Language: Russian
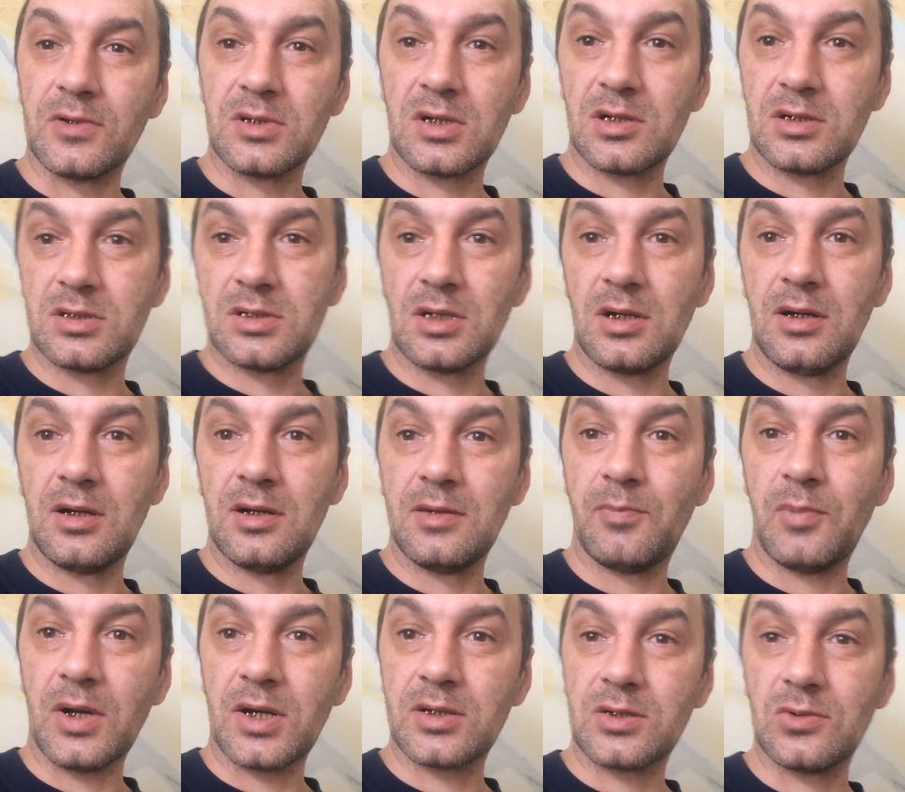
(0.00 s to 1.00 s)
Они разделили
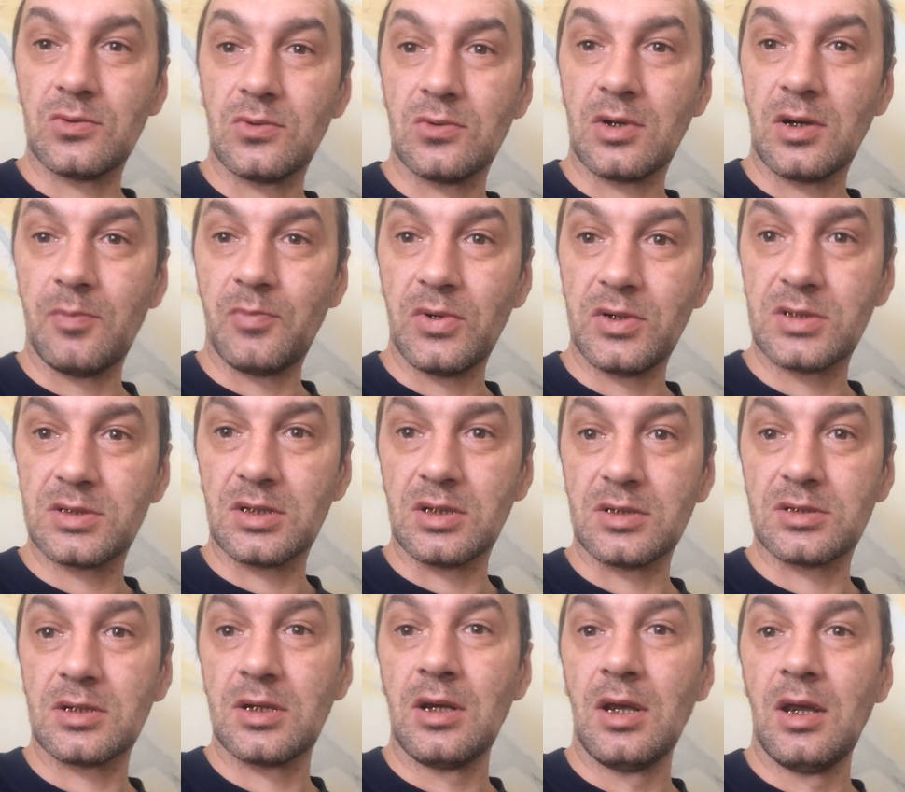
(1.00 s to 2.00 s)
партию
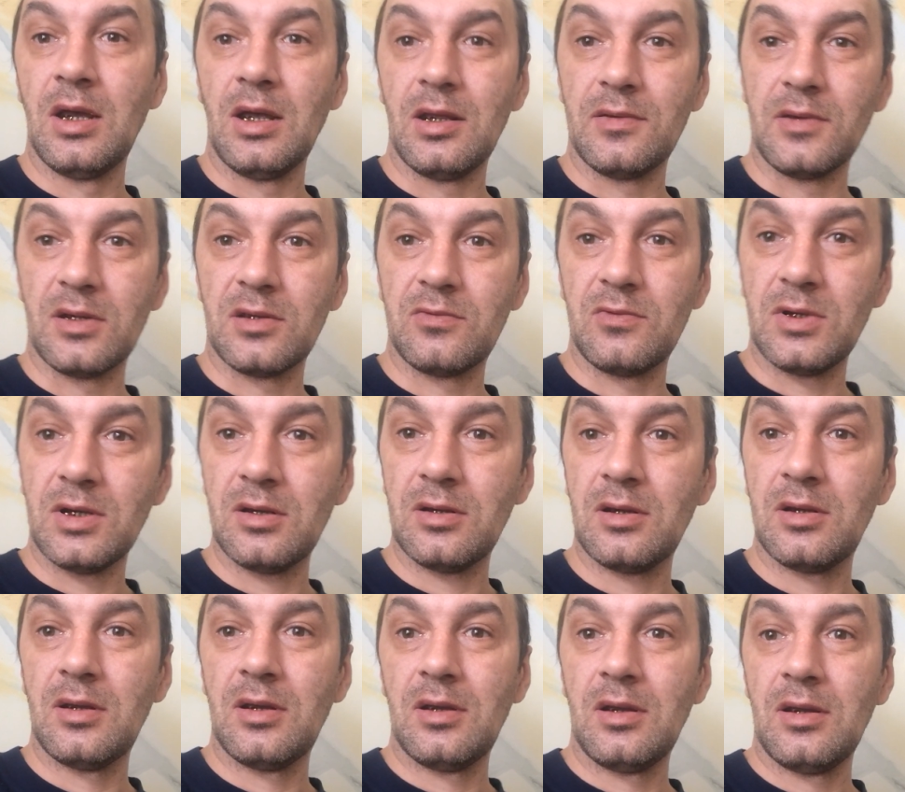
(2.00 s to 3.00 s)
КПСС на
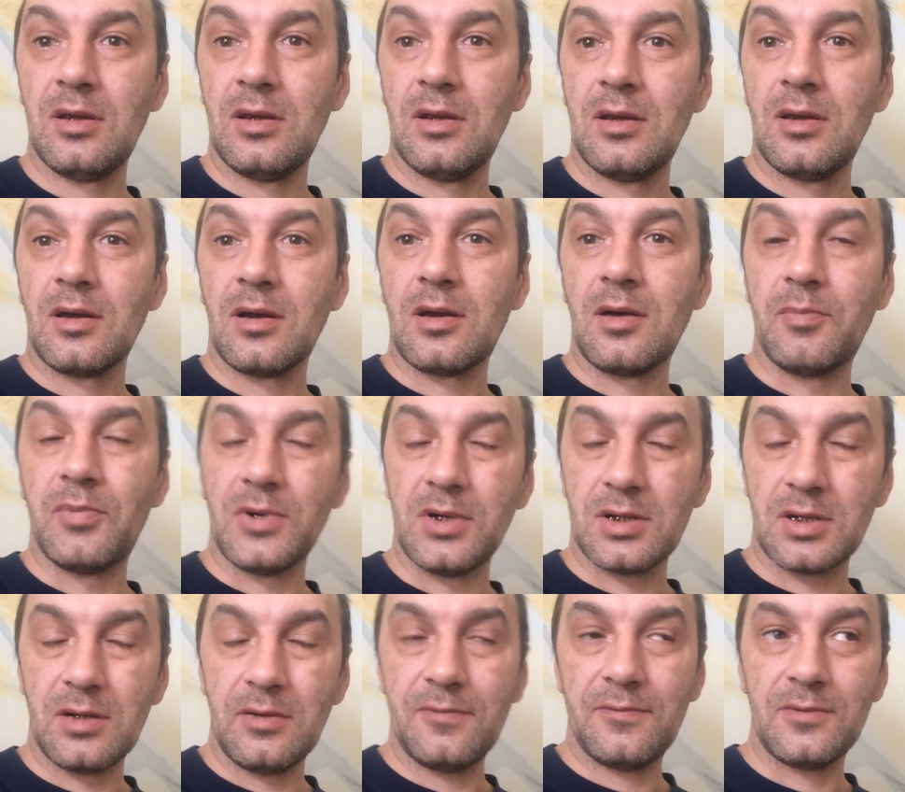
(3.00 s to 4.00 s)
две,
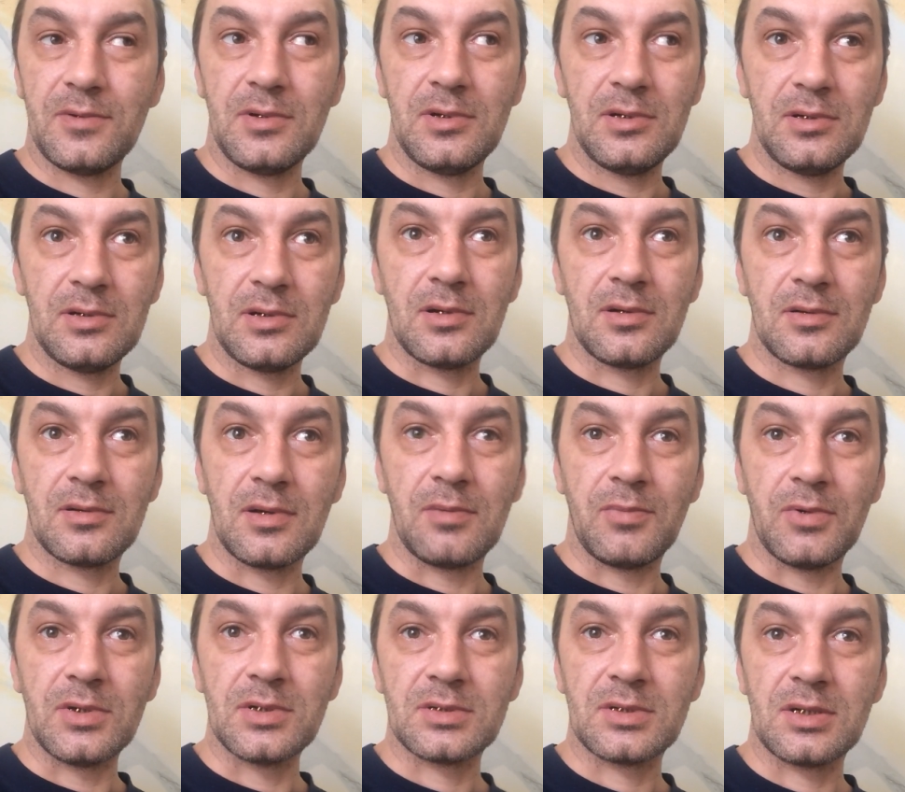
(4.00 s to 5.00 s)
КПРФ и
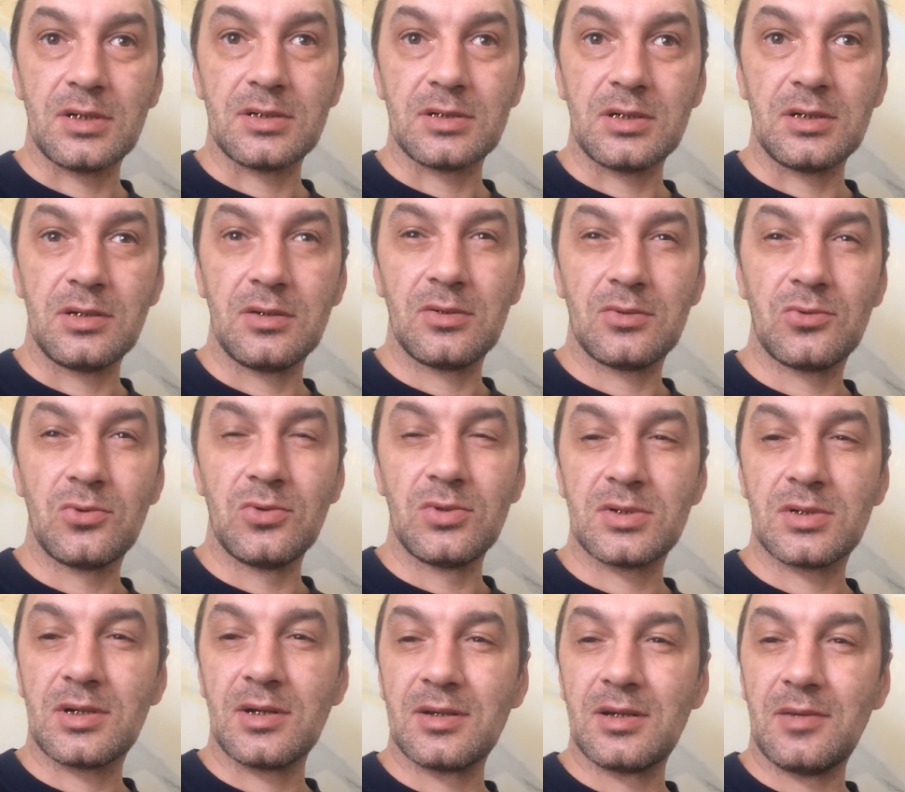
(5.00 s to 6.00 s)
КПСС. И то
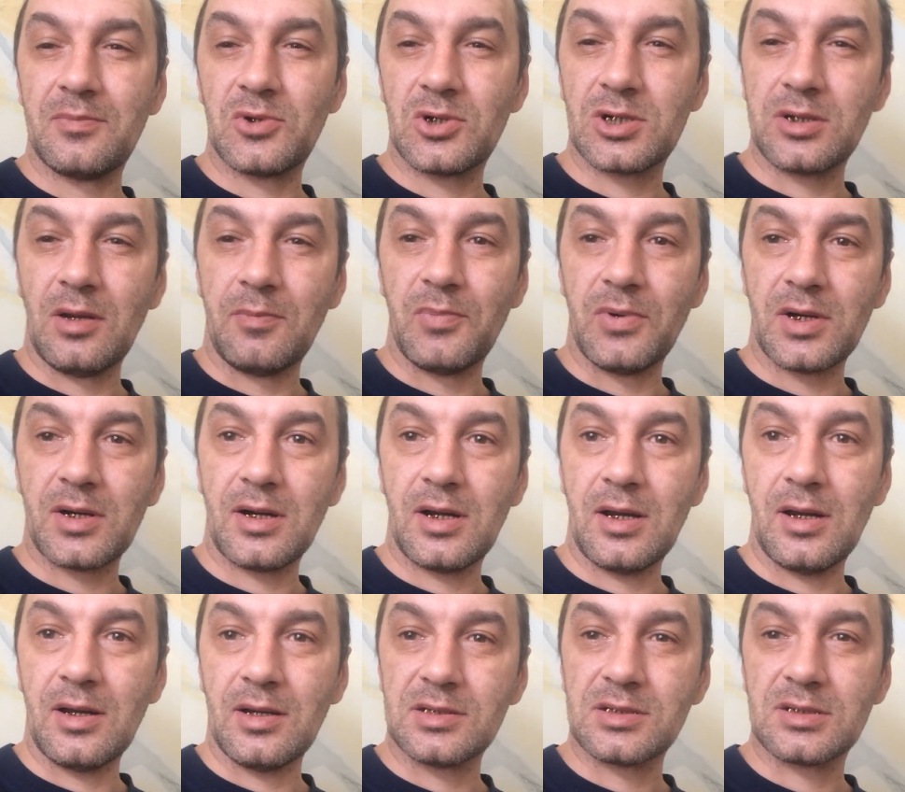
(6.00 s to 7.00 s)
есть, когда пришла
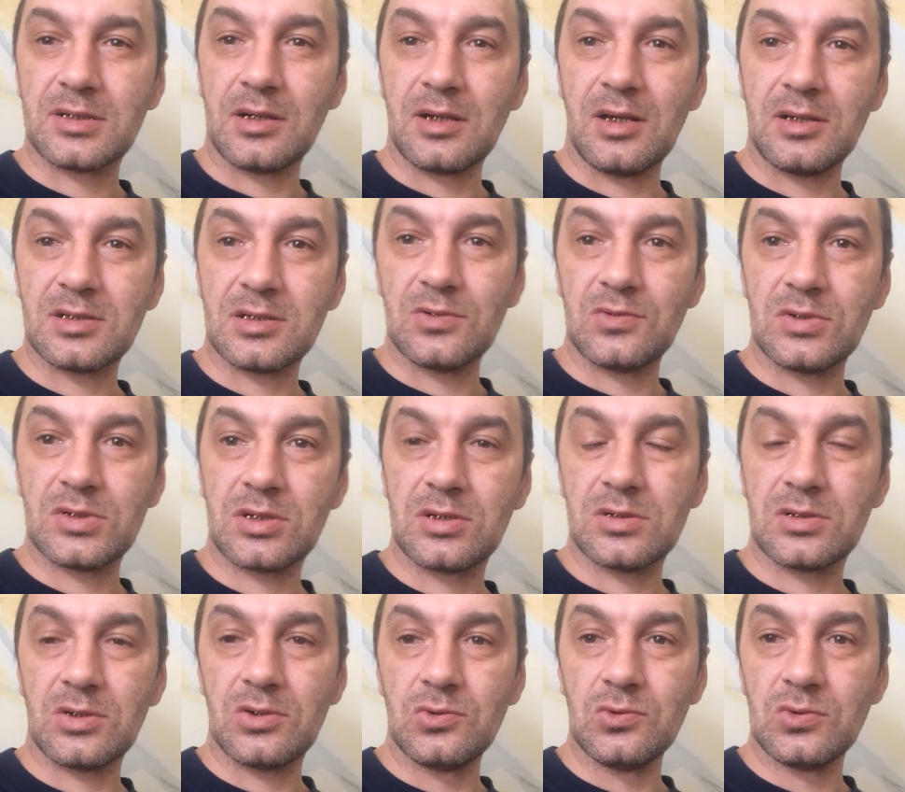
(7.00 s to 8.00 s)
пора отстоять
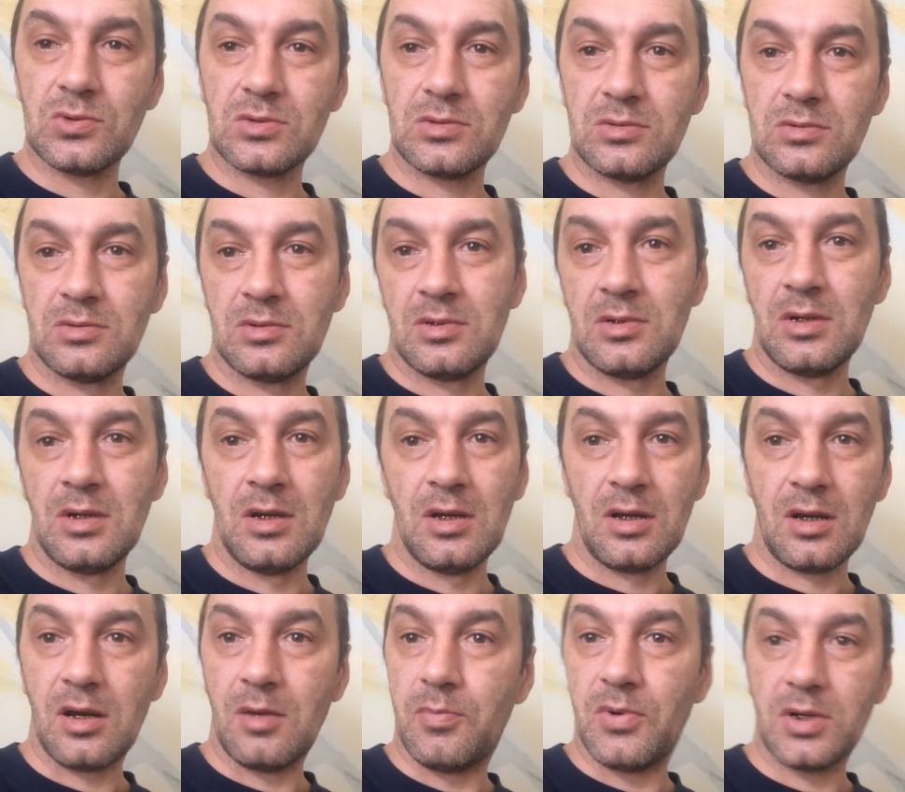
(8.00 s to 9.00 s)
Советский Союз,
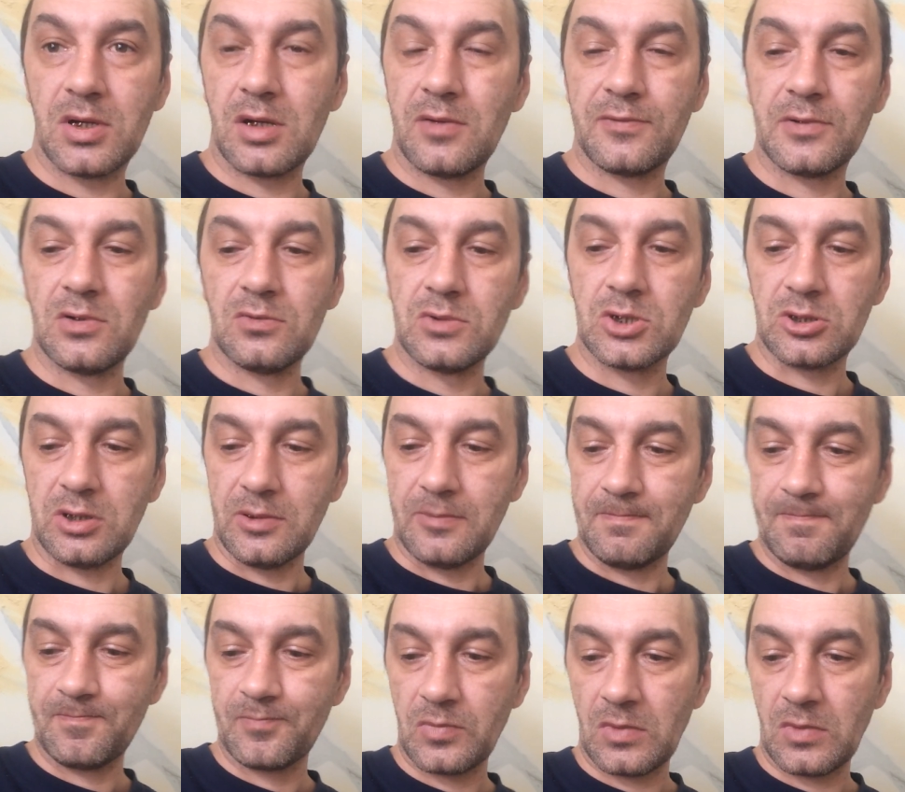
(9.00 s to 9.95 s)
КПРФ не вышла.